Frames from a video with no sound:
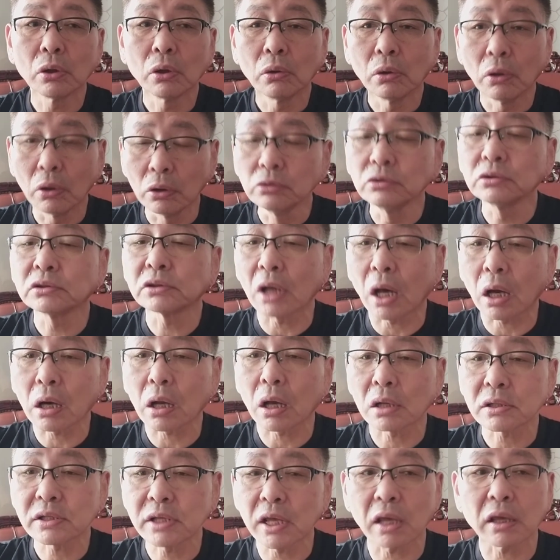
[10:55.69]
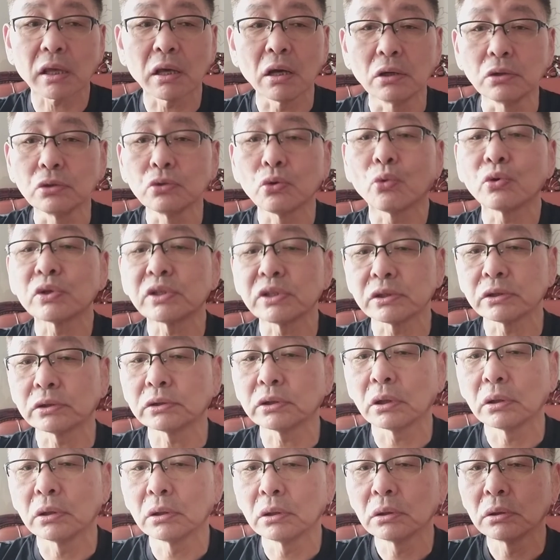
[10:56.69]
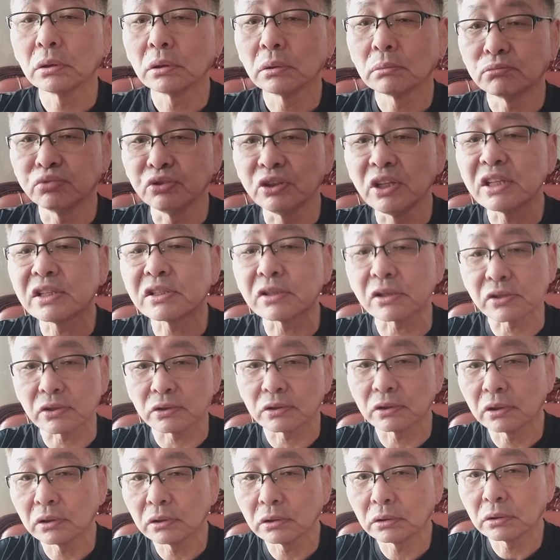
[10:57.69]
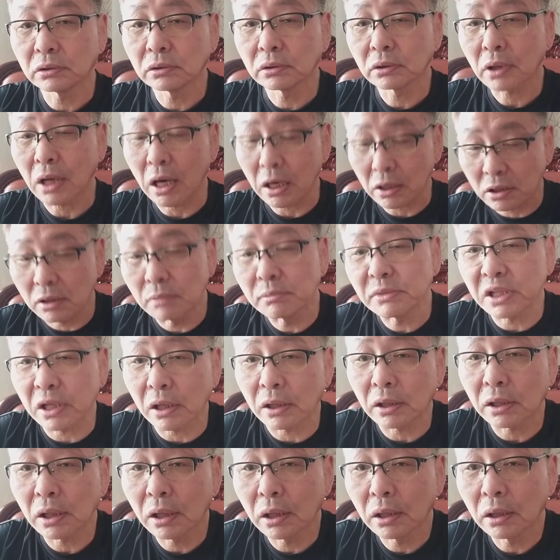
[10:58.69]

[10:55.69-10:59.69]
어느 나라 세계 어느 곳이든 부딪혀서 갈 겁니다.